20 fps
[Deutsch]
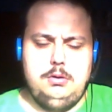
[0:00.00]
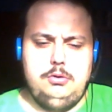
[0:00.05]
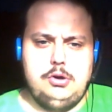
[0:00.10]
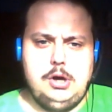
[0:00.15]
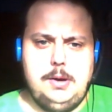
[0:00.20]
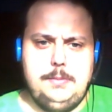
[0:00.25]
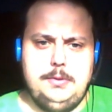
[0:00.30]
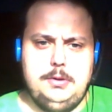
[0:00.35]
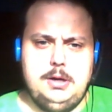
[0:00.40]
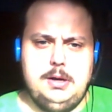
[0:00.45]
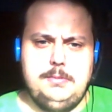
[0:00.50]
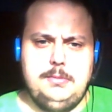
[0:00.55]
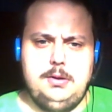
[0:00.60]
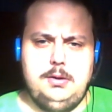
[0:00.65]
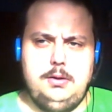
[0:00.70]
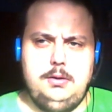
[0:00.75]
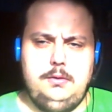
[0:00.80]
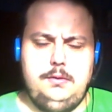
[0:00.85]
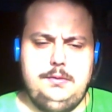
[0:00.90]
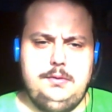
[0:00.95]
ich habe
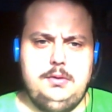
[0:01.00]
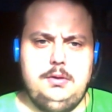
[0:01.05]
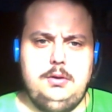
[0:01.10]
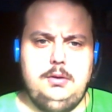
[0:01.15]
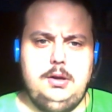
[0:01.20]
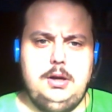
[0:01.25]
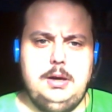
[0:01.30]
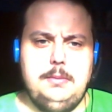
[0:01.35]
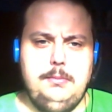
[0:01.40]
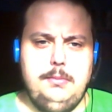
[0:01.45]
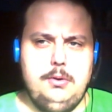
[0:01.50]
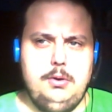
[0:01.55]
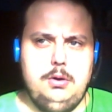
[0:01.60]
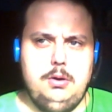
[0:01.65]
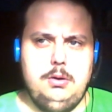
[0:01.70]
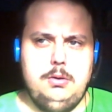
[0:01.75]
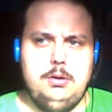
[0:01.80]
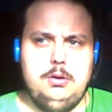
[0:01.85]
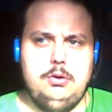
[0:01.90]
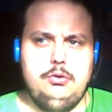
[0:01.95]
damals den
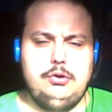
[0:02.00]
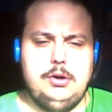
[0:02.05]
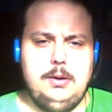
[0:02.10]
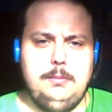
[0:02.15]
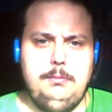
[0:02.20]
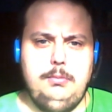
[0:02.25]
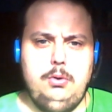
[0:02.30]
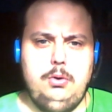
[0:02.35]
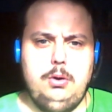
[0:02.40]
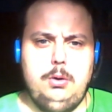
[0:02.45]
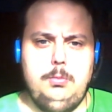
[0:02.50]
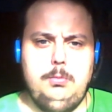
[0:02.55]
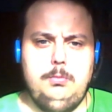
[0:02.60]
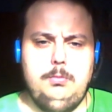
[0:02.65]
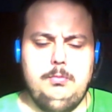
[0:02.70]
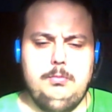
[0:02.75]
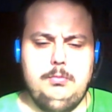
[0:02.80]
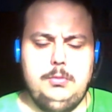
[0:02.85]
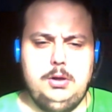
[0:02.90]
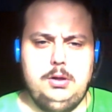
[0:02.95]
Gameboy geschenkt
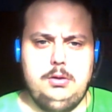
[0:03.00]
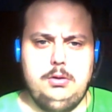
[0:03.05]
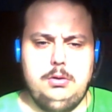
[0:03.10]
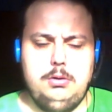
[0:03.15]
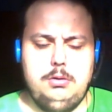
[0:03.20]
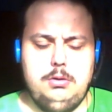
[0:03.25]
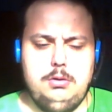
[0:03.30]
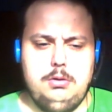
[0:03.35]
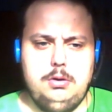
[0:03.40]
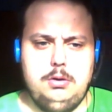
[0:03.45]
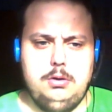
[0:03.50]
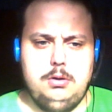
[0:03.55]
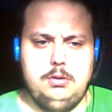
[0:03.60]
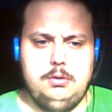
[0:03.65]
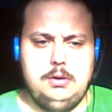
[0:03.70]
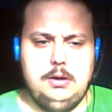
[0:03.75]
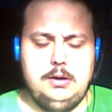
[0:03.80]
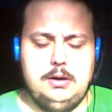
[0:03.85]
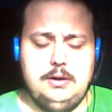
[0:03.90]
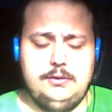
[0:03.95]
bekommen mit
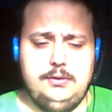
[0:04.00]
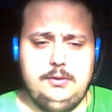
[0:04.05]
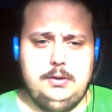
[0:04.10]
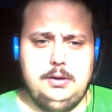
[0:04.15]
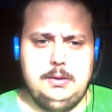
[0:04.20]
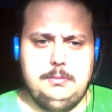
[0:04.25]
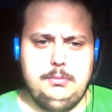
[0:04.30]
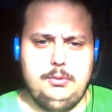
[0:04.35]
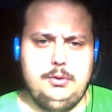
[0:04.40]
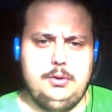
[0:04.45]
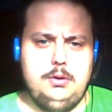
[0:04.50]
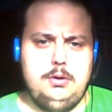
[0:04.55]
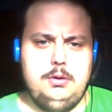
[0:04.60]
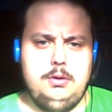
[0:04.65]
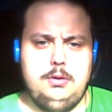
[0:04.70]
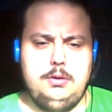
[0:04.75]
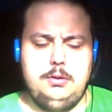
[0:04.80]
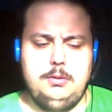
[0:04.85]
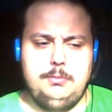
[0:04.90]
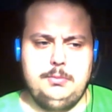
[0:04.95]
äh, den Classic Gameboy
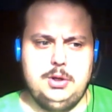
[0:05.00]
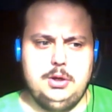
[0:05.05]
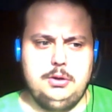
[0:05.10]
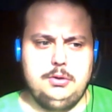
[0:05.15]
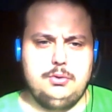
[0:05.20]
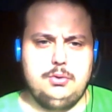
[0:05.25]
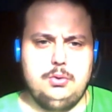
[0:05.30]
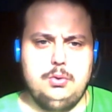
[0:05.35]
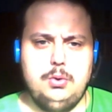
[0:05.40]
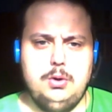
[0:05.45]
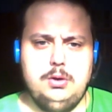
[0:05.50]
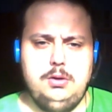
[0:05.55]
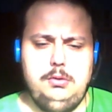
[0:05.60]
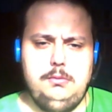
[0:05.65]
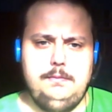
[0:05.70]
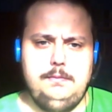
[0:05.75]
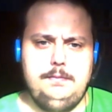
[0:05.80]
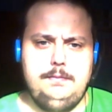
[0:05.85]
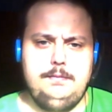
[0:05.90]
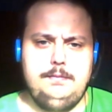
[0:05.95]
in, in
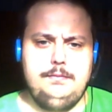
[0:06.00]
Rot